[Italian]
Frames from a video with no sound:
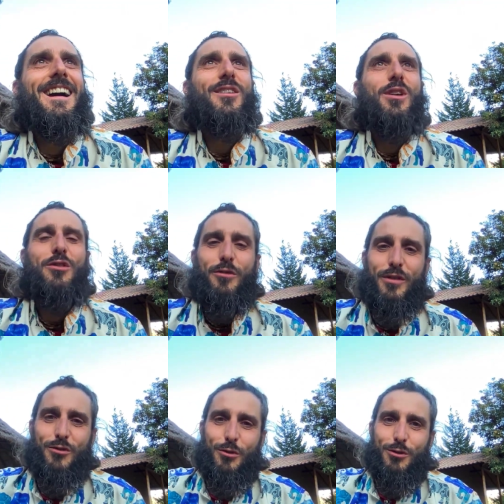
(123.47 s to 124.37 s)
Quando ho
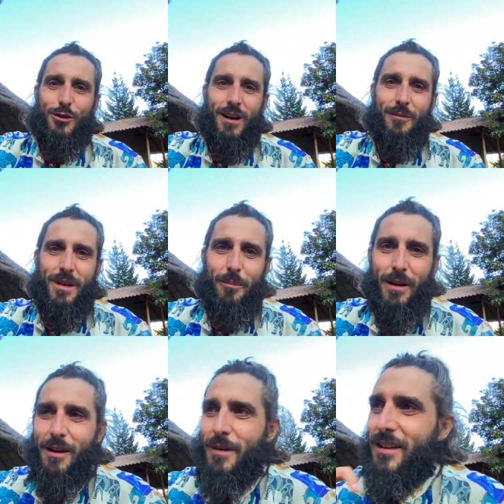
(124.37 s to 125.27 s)
vissuto la mia
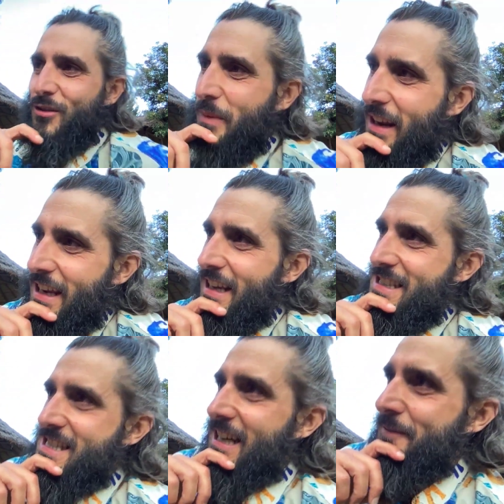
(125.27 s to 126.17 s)
prima
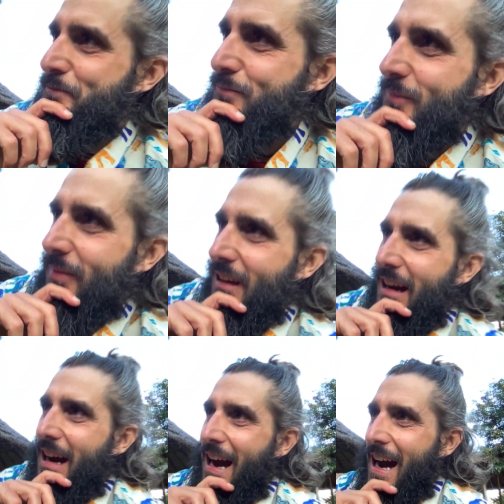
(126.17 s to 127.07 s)
esperienza
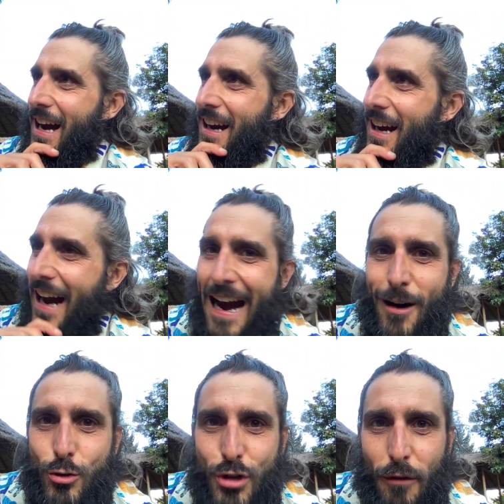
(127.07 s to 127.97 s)

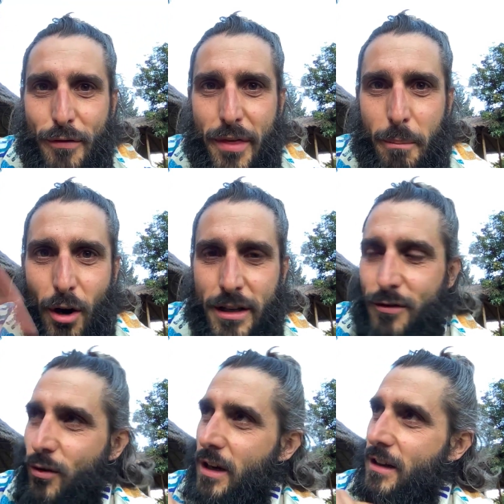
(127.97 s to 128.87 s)
out of the body,
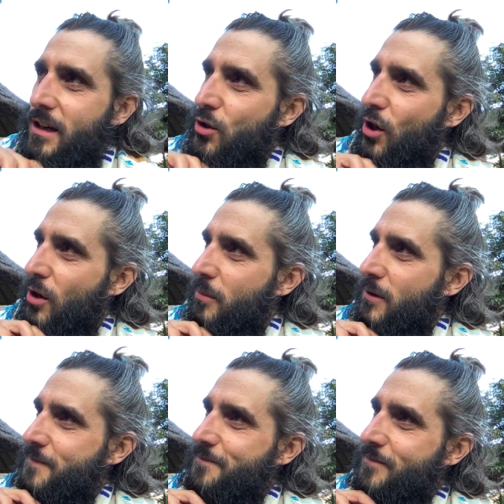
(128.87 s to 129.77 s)
fuori dal corpo,